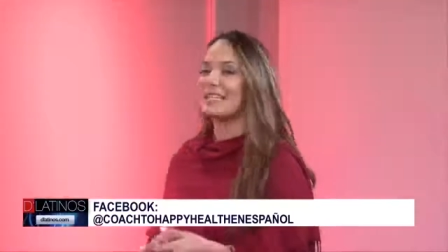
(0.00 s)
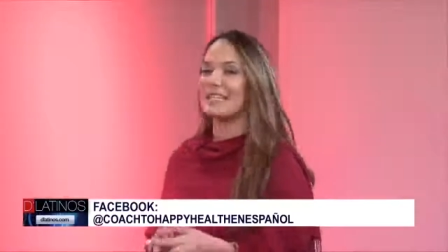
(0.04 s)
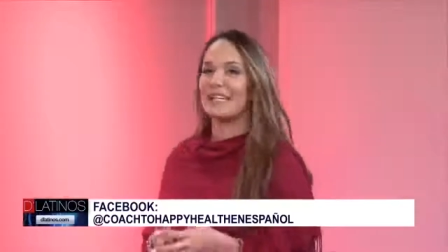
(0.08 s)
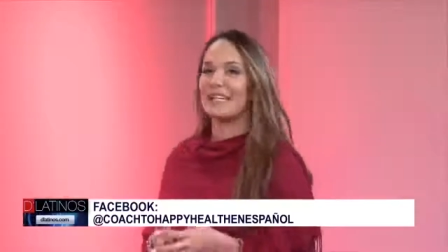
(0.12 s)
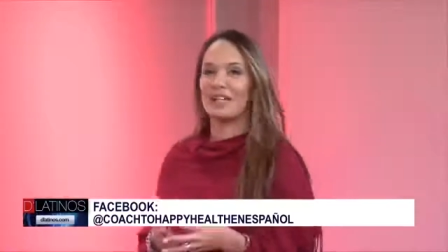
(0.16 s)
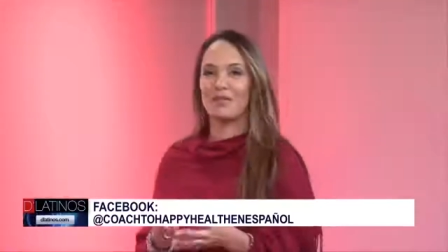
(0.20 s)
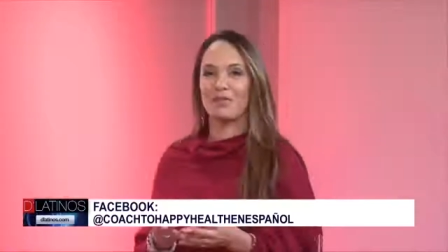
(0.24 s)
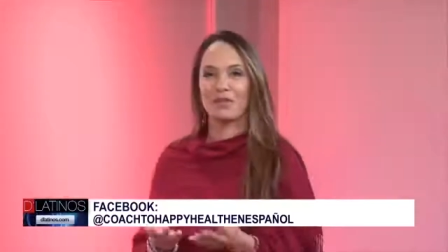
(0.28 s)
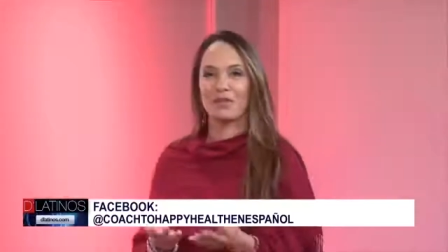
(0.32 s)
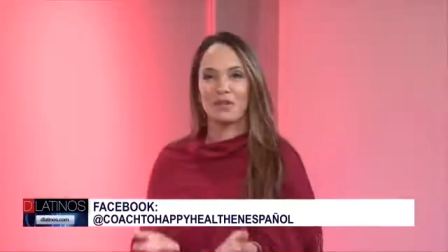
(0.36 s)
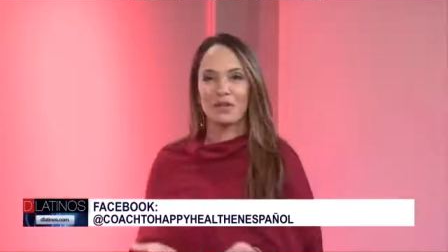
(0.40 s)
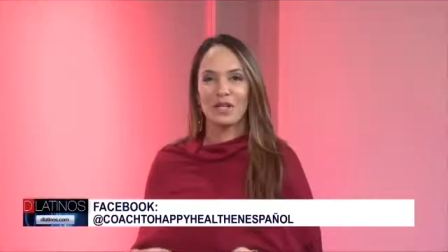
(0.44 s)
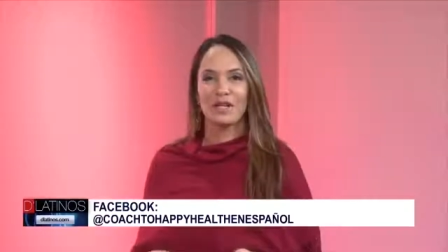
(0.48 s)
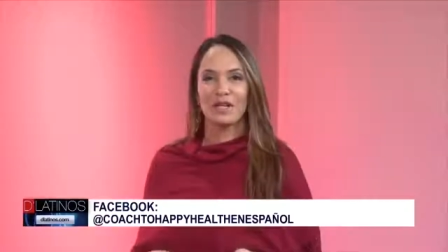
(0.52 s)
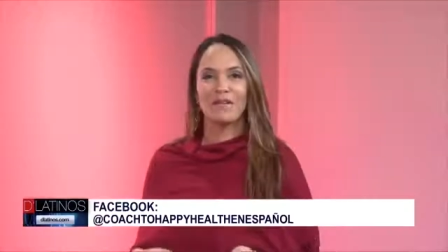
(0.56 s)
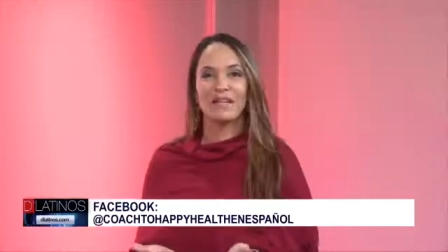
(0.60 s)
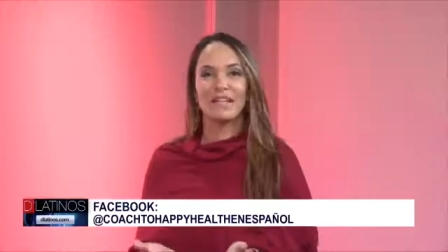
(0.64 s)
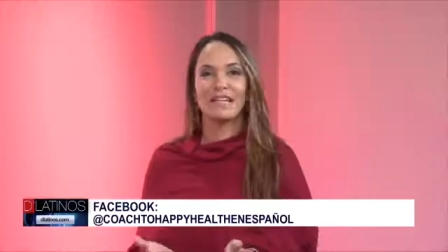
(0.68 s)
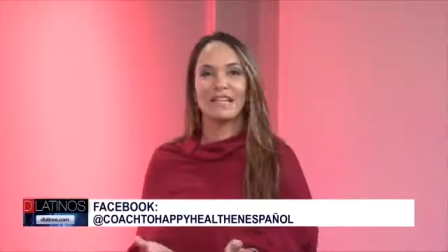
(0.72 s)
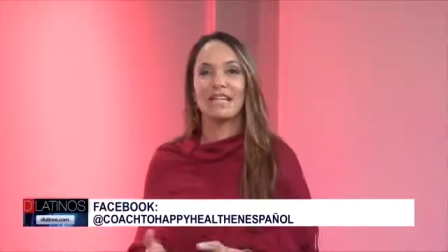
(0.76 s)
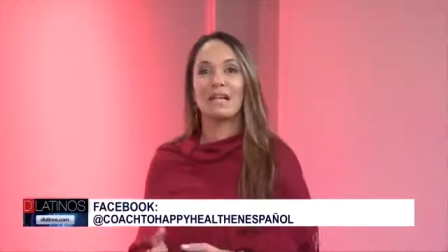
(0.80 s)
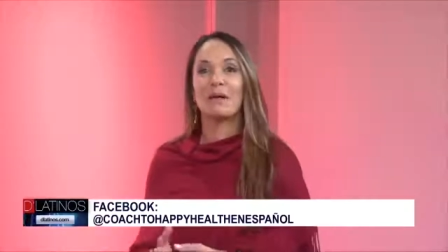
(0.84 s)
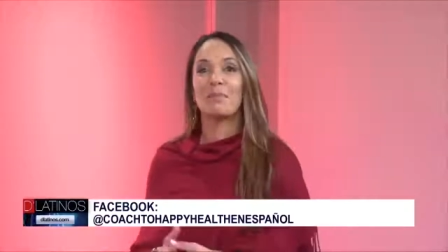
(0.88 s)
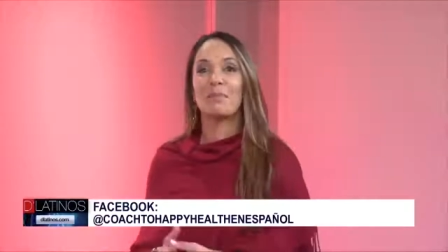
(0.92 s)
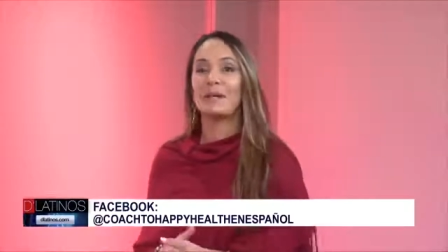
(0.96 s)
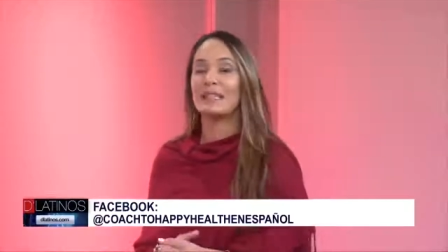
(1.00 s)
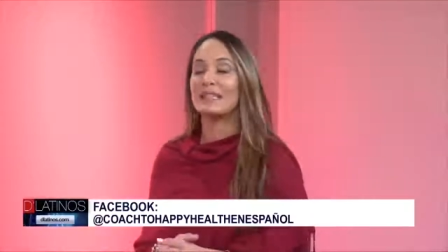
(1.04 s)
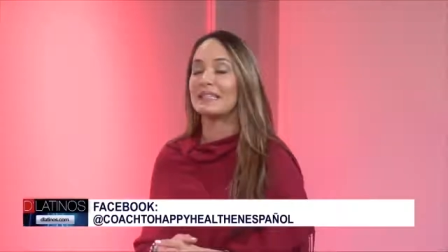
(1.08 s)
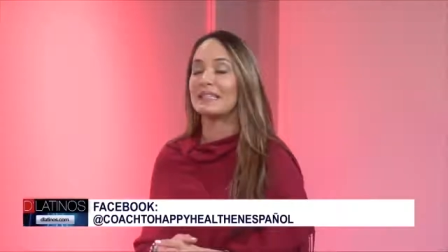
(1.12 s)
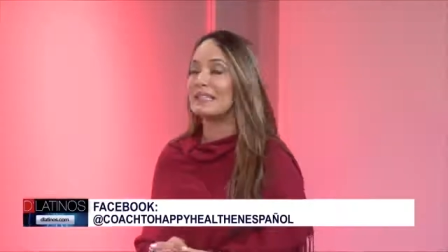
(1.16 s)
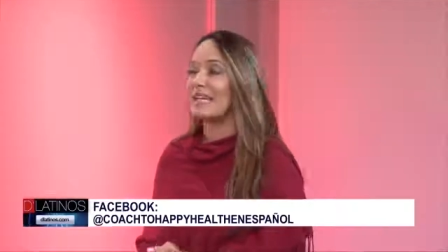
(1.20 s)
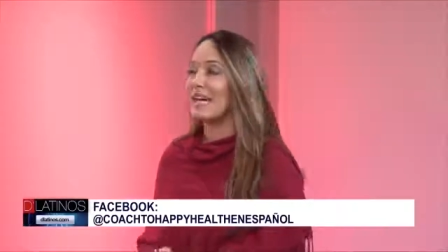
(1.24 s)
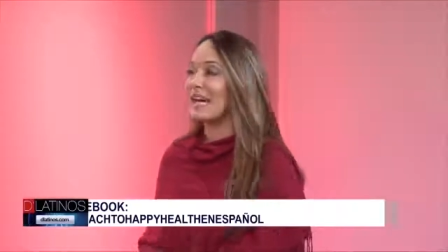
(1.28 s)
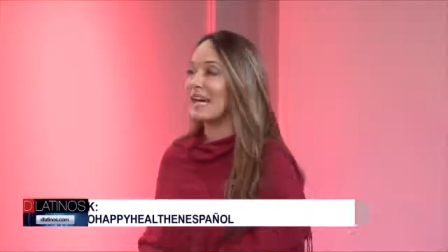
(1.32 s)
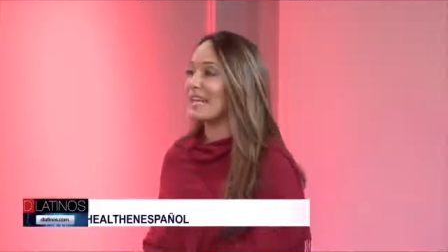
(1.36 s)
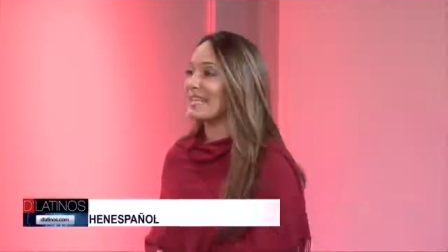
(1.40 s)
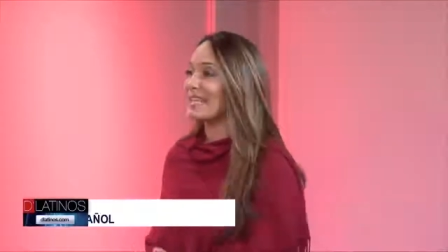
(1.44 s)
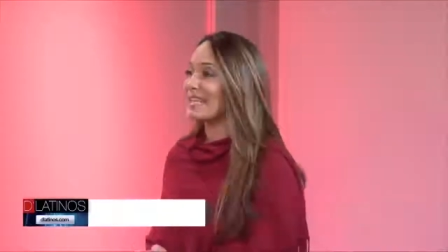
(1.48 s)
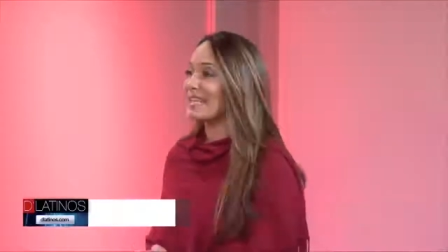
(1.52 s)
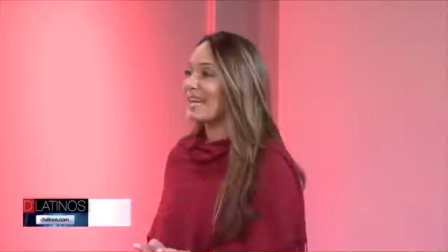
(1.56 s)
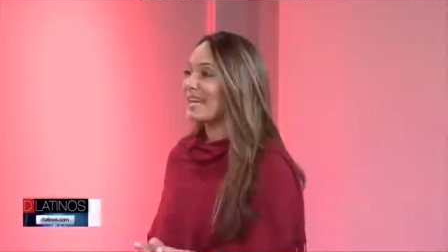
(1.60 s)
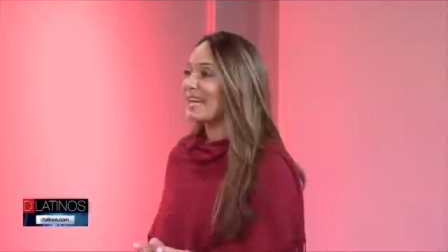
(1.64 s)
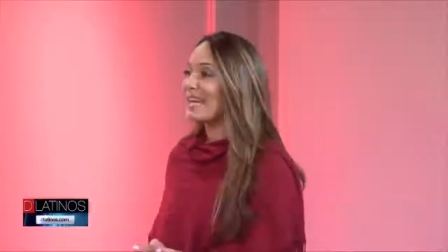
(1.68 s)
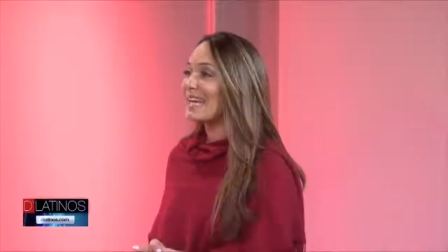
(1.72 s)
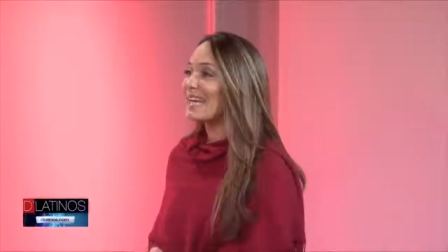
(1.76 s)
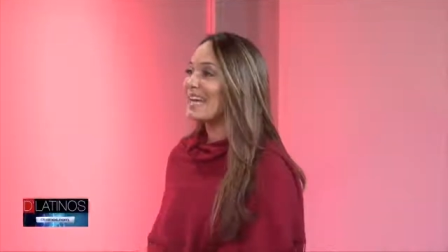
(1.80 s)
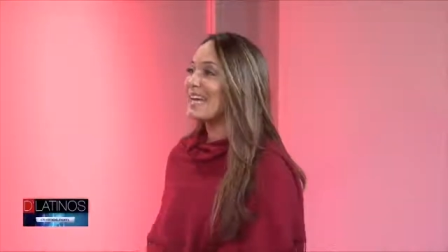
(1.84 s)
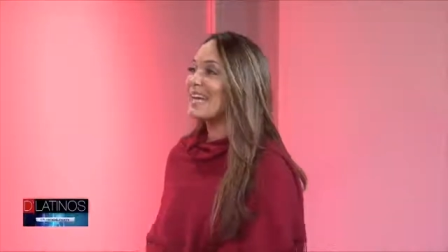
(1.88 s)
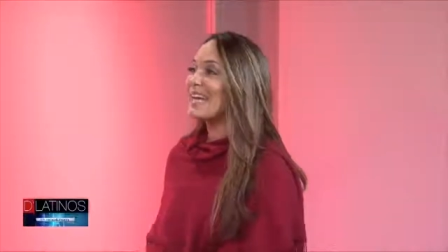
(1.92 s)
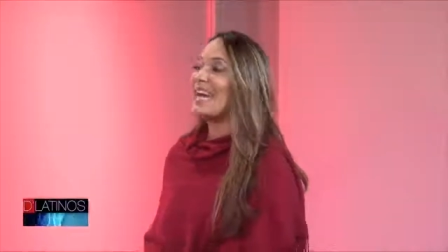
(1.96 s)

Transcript: o en el teléfono que ven en la pantalla.